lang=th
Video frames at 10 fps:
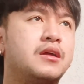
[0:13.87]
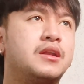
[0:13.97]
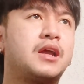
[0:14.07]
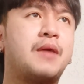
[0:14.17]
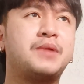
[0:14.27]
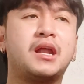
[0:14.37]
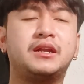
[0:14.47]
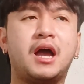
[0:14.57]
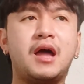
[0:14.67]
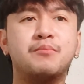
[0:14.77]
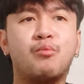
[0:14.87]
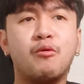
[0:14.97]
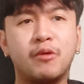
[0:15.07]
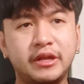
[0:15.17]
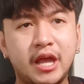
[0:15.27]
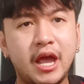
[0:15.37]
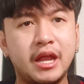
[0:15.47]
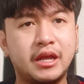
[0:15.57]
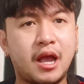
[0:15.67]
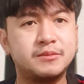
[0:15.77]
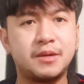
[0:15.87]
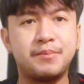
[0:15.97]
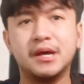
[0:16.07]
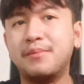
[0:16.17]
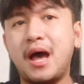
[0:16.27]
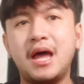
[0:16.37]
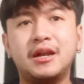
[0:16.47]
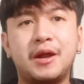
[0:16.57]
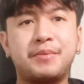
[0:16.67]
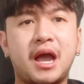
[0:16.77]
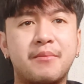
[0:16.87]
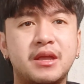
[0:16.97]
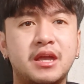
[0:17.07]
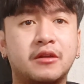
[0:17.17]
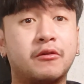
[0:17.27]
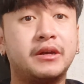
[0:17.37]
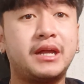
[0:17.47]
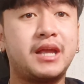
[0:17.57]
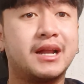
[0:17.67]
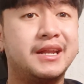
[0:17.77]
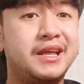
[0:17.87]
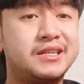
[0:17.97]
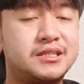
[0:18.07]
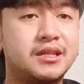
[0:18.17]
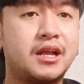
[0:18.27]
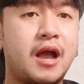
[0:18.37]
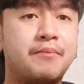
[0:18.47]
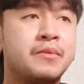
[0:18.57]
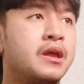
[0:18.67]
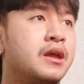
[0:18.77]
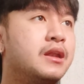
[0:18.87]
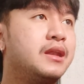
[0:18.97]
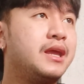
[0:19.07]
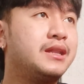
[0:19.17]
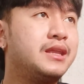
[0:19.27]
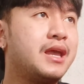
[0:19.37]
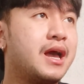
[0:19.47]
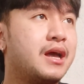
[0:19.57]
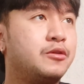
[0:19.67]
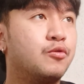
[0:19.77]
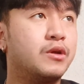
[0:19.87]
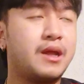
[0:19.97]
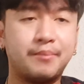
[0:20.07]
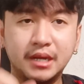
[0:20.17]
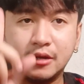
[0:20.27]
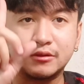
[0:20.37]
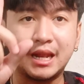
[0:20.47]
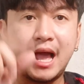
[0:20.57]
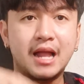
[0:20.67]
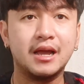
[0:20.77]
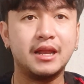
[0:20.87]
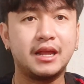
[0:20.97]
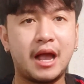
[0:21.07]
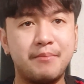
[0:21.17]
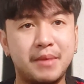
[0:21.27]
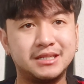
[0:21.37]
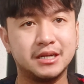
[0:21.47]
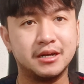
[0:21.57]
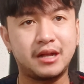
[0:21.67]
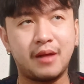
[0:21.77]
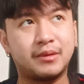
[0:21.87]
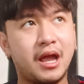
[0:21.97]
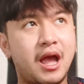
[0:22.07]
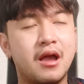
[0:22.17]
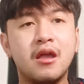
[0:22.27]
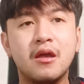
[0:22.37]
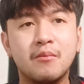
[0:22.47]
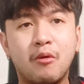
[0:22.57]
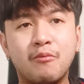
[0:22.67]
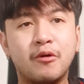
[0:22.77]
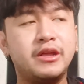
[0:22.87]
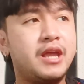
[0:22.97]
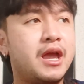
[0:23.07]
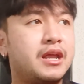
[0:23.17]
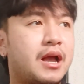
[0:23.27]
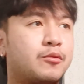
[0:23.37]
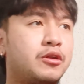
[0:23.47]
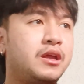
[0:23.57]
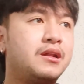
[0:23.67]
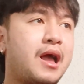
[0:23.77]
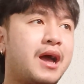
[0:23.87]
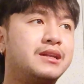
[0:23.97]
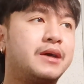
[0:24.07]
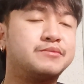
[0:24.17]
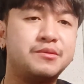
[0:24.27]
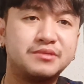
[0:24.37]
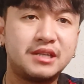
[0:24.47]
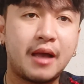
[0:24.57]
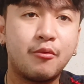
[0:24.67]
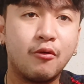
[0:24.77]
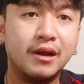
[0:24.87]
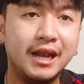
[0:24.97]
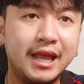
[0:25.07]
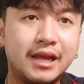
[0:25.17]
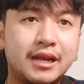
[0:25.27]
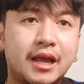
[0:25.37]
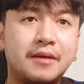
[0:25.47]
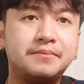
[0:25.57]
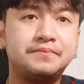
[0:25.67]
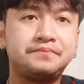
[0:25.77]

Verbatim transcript: นะครับ อย่างทางด้านมงบริเย่นะครับจะเปิดบ้านรับการมาเยือนของด้านอย่างนิสนะครับนิสเนี่ยอยู่อันดับหนึ่งตารางเลยนะครับ มาเจอกับทาง มงบริเย่นะครับตอนนี้ล้างอันดับ 13 ของลีกนะครับ